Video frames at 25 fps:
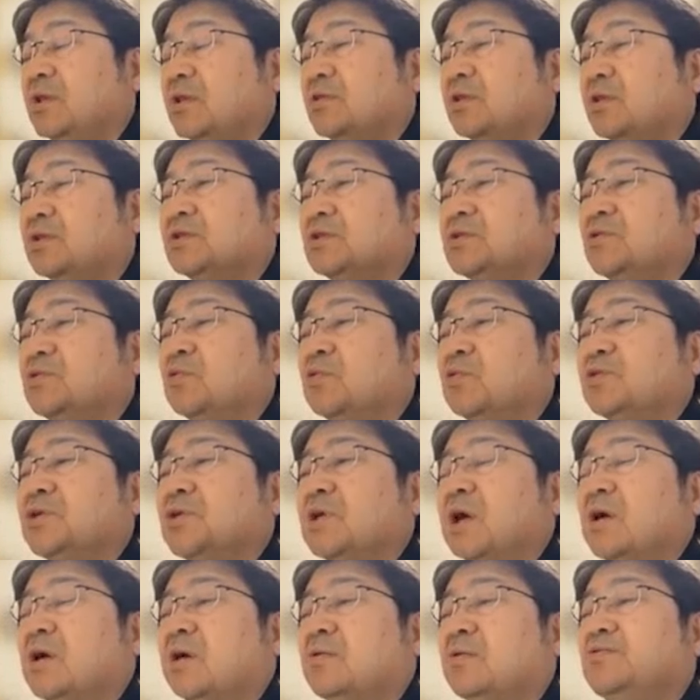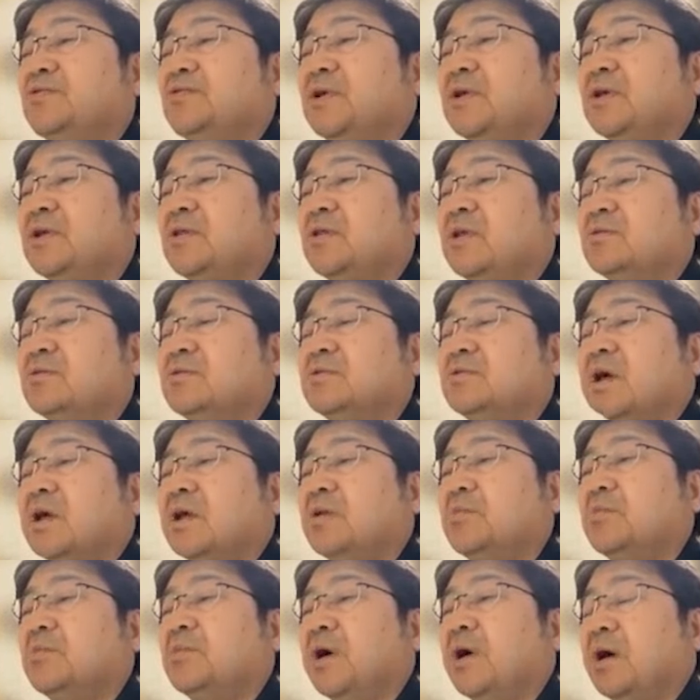やって実行時間が増えてるん
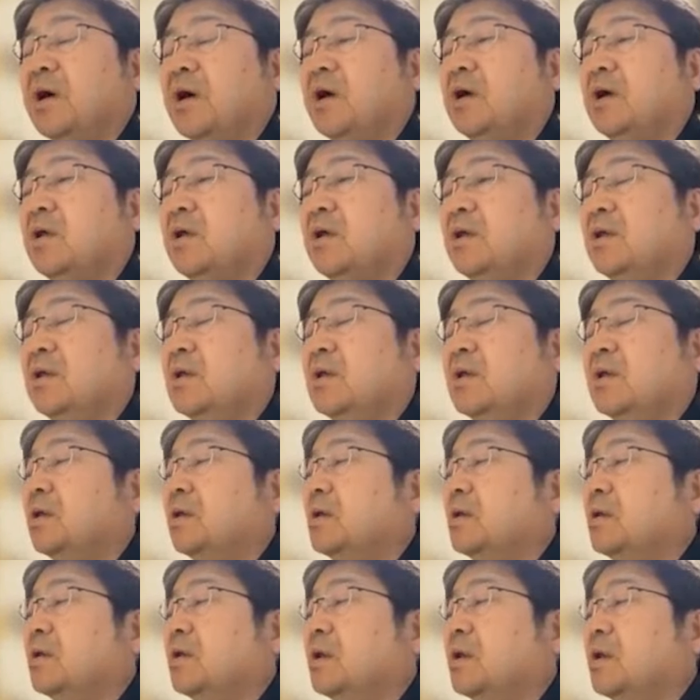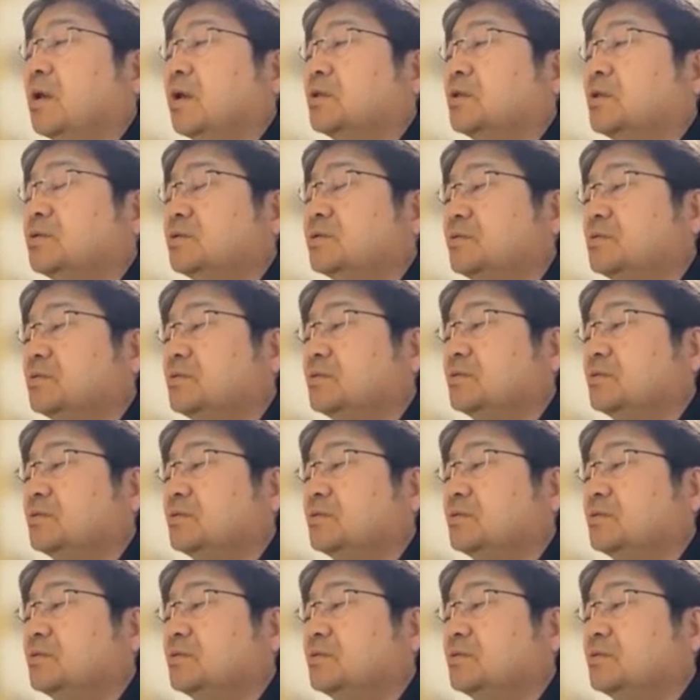であれば、ピー